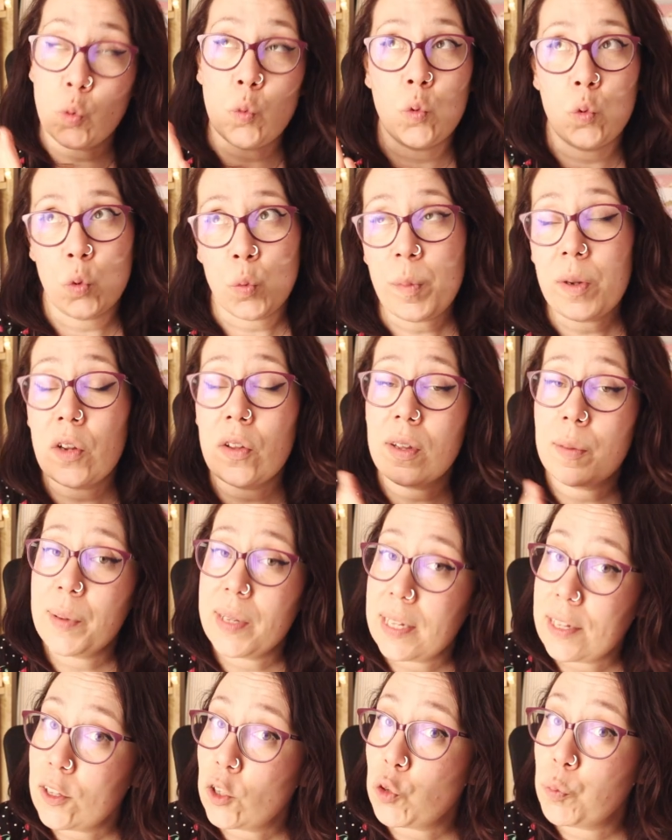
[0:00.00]
un número de
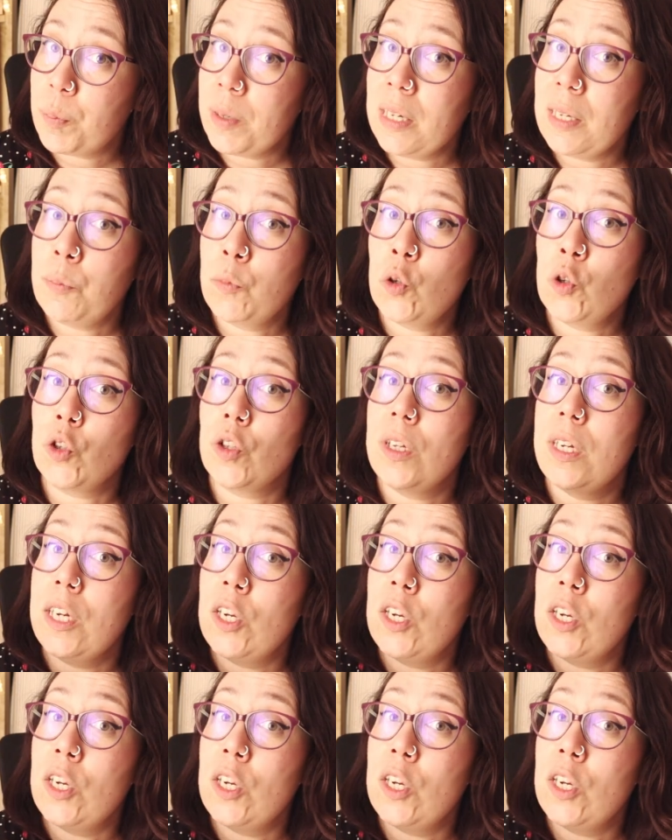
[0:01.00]
pedidos mínimos